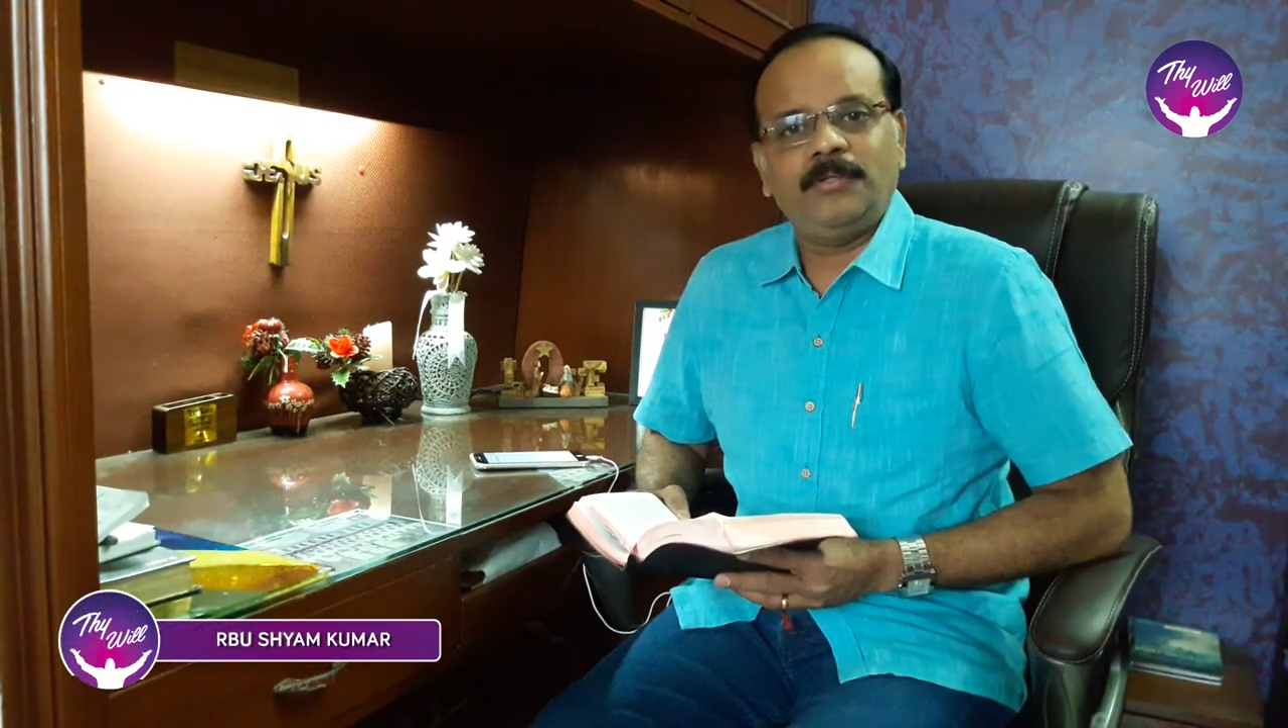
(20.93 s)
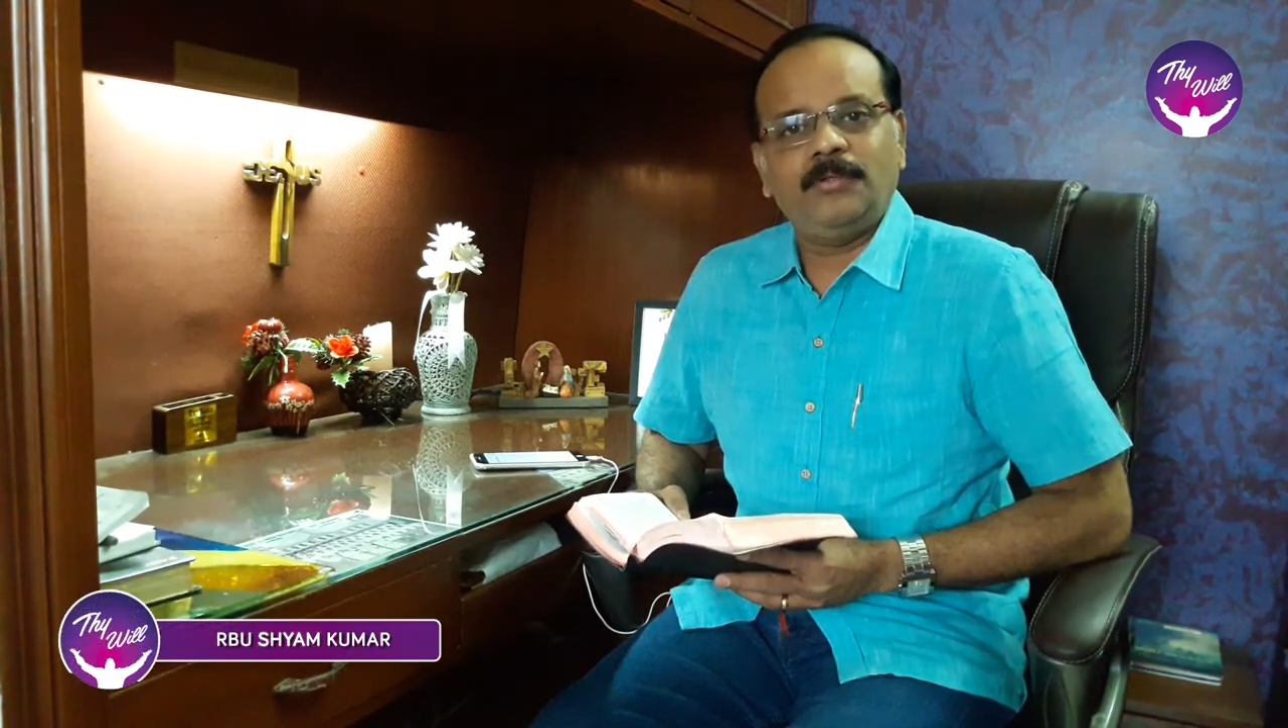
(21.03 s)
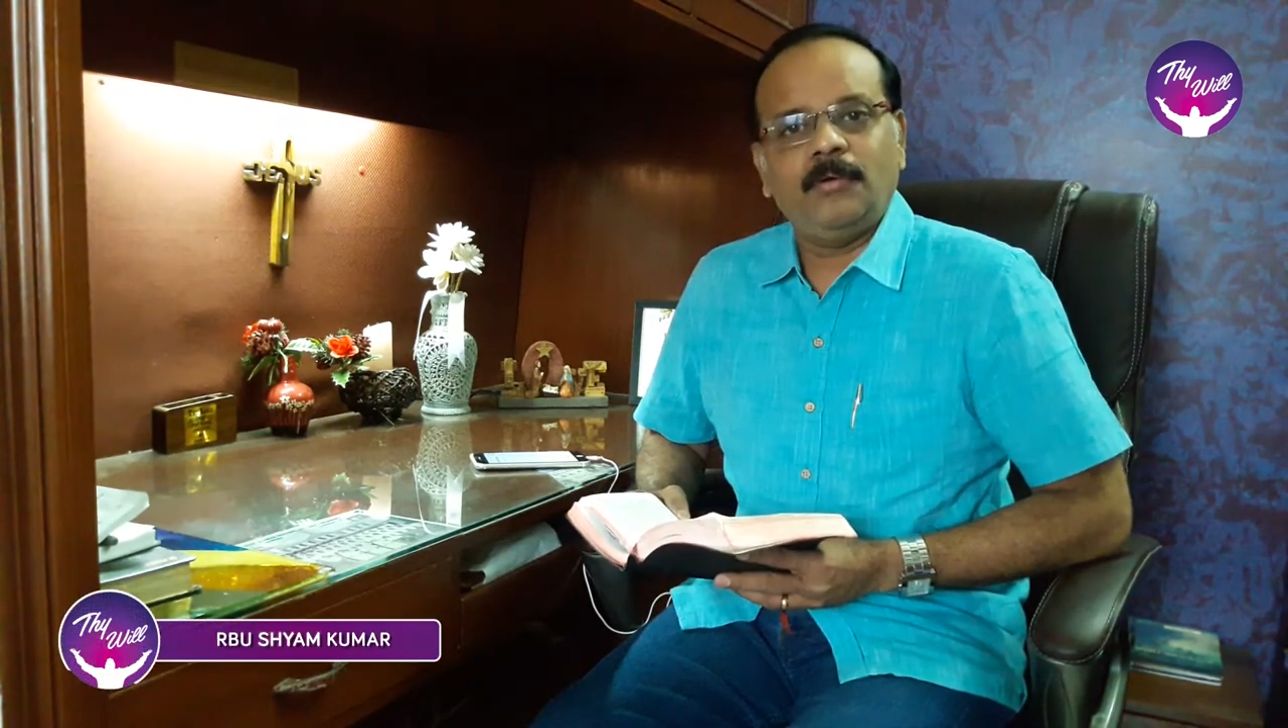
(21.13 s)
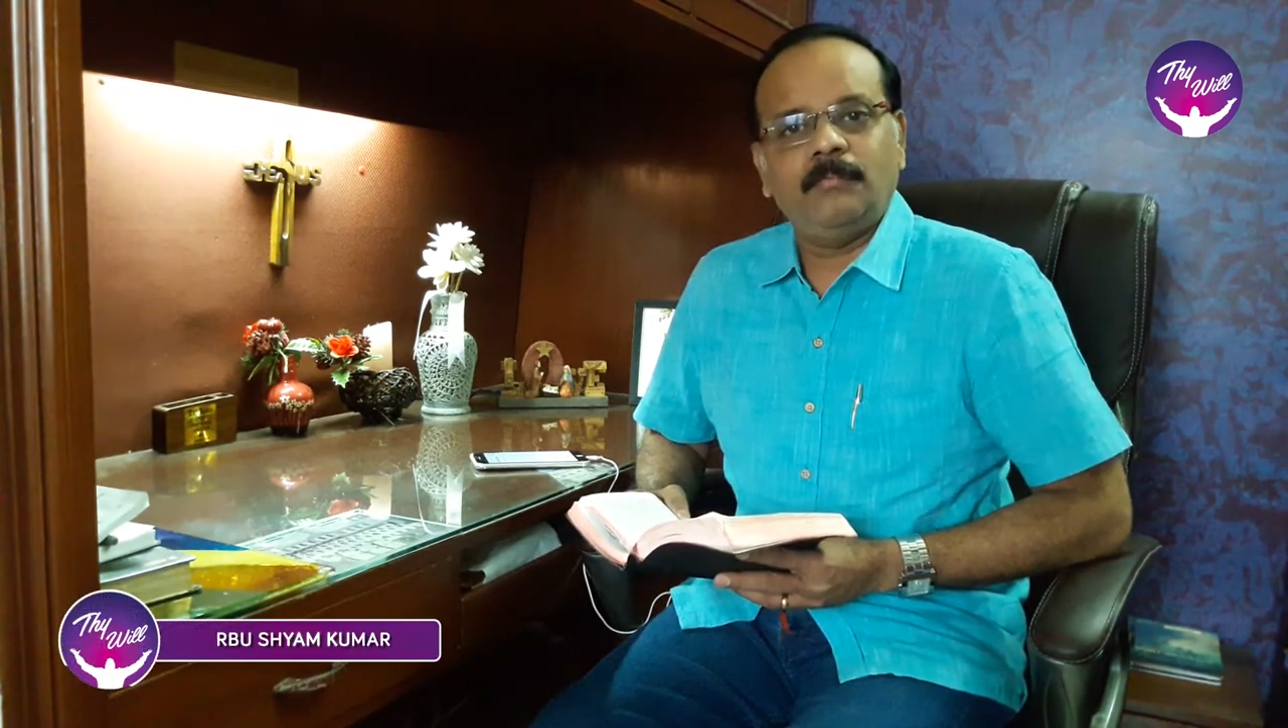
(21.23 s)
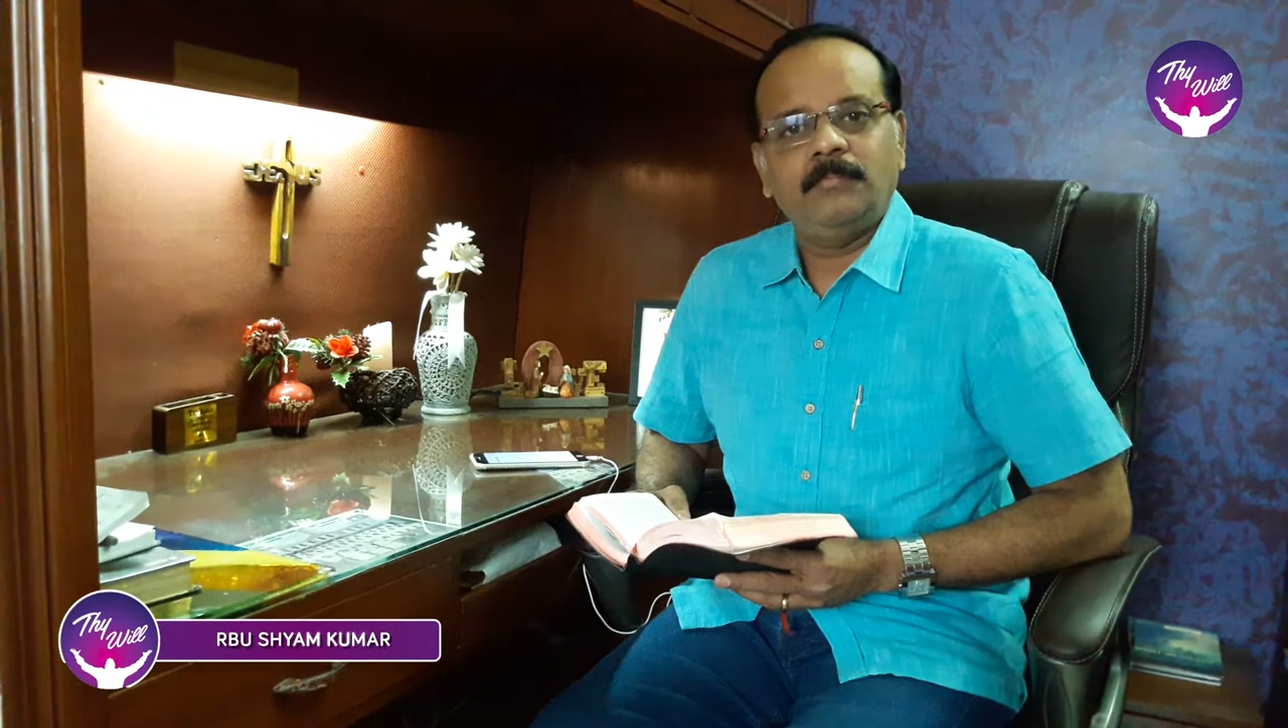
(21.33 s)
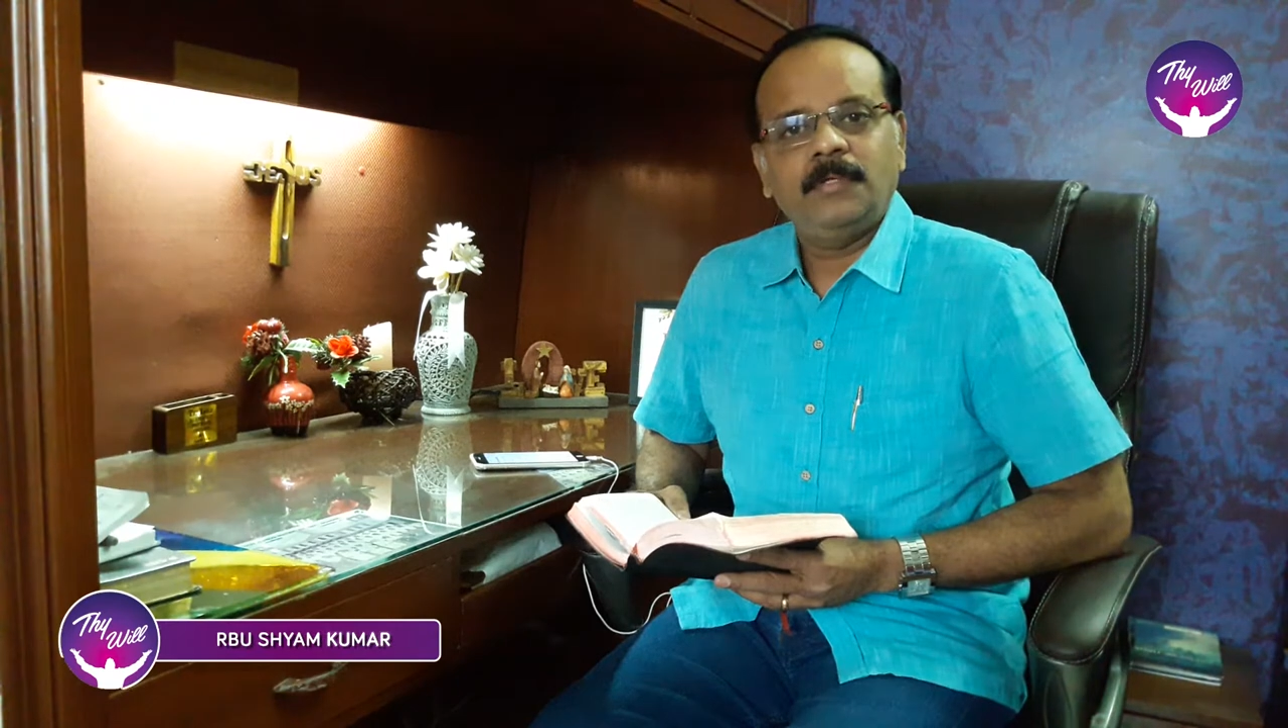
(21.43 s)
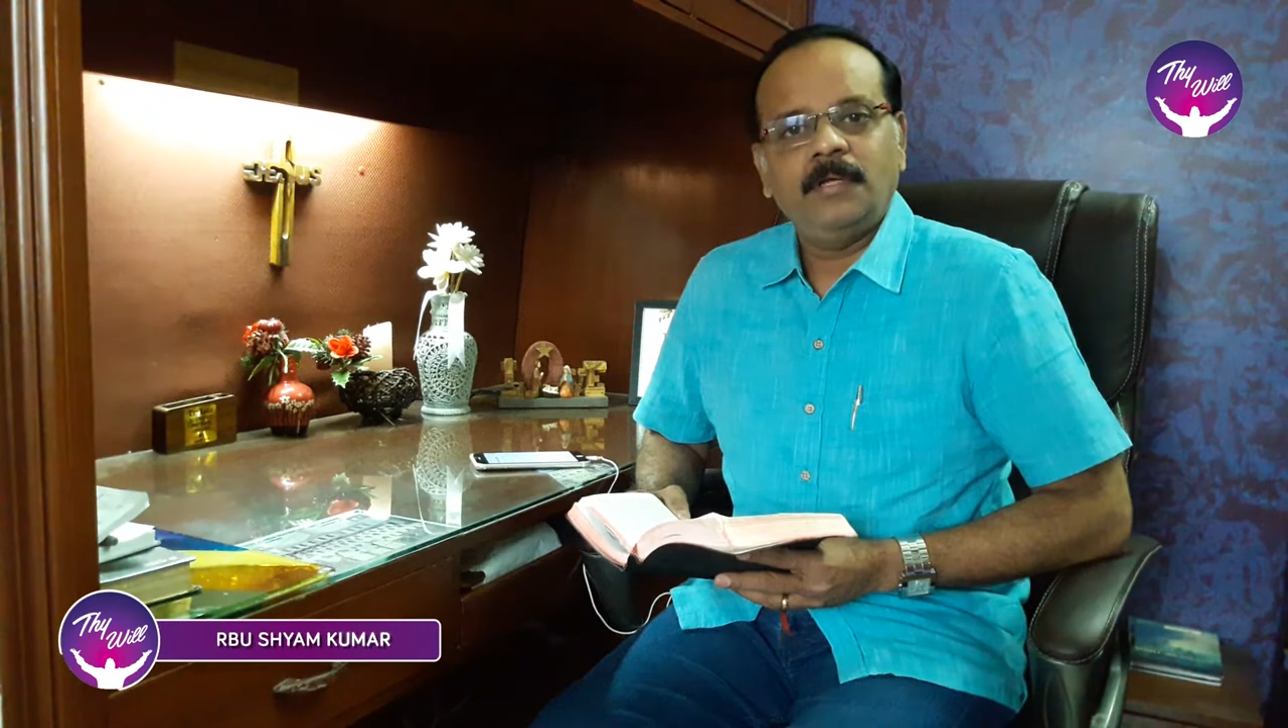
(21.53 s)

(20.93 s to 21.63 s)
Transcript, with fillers: இருந்தோம்